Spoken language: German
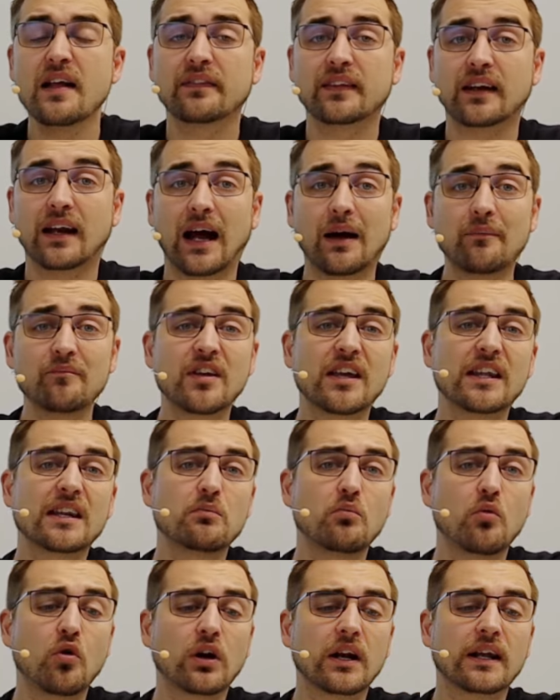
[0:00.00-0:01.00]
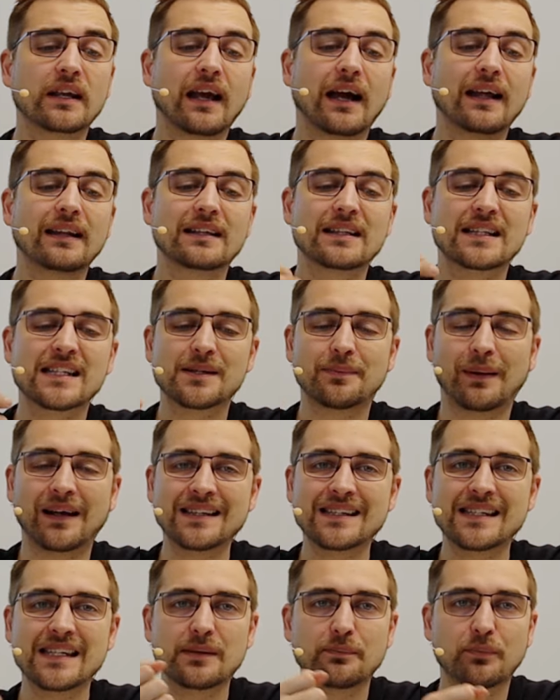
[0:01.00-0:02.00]
Dann haben wir hier die Möglichkeit,
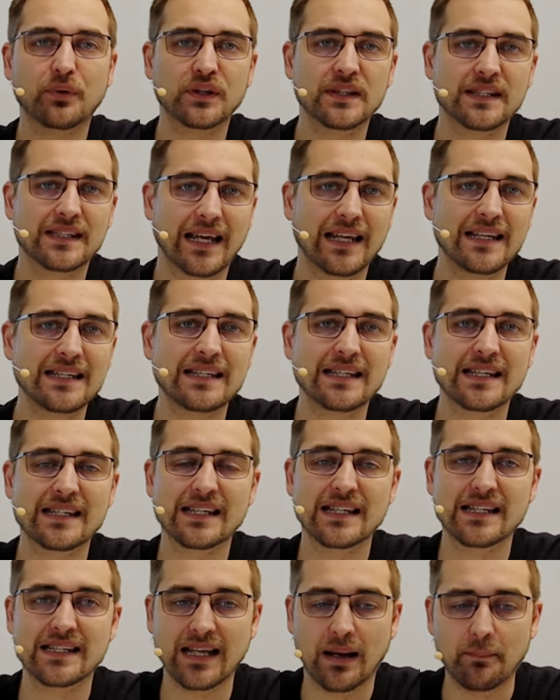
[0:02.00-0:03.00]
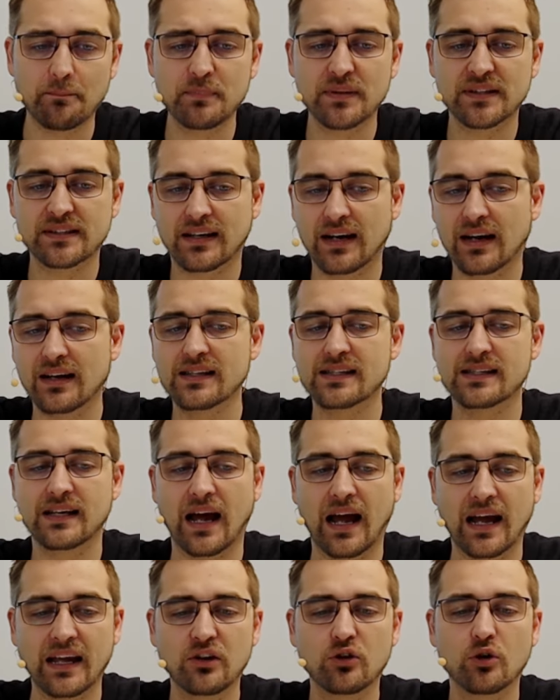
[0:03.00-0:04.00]
20% des Gesamtbetrags
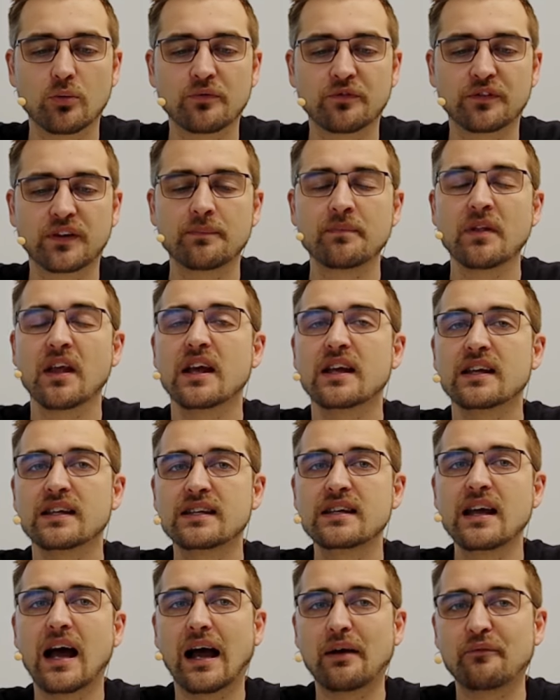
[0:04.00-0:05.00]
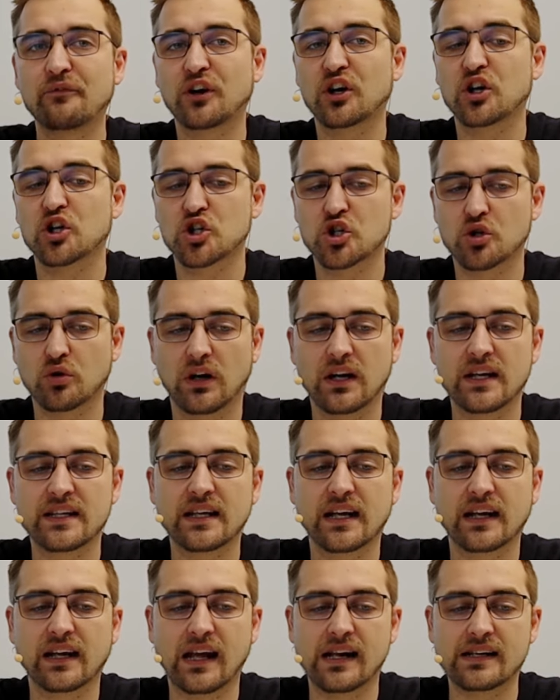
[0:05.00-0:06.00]
der Einkünfte hier einfach
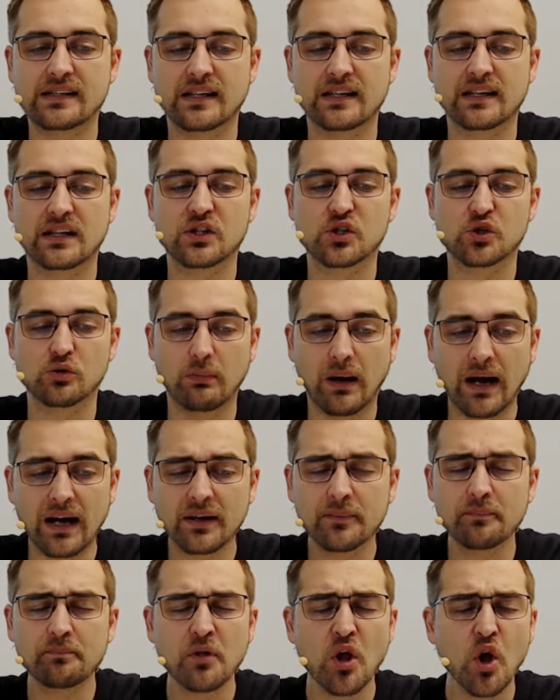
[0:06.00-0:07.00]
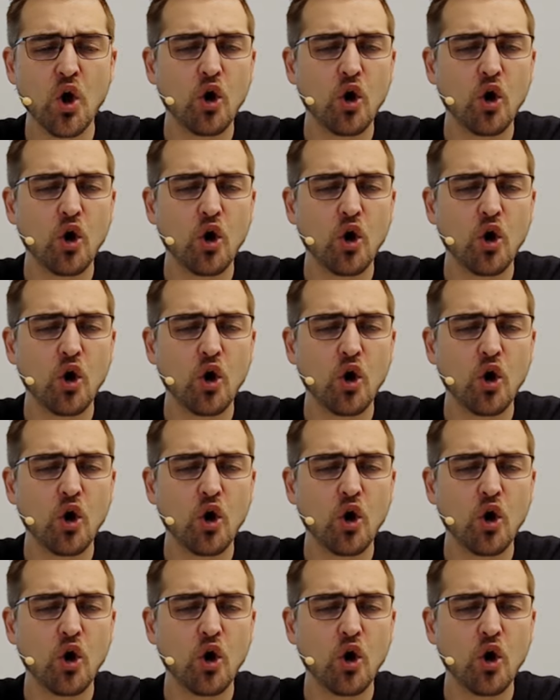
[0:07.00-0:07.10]
steuerlich geltend zu machen.